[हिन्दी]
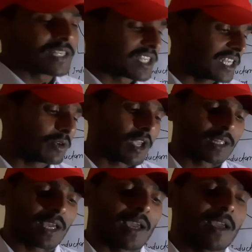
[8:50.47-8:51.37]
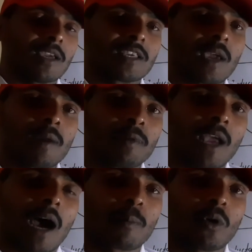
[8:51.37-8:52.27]
चेंज हो जाता है ये भी
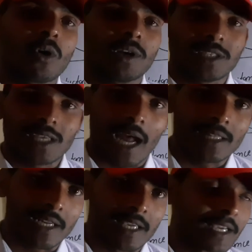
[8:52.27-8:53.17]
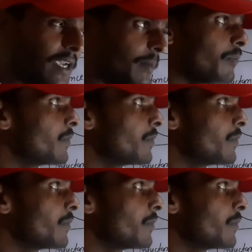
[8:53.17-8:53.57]
आप लोग याद रखेंगे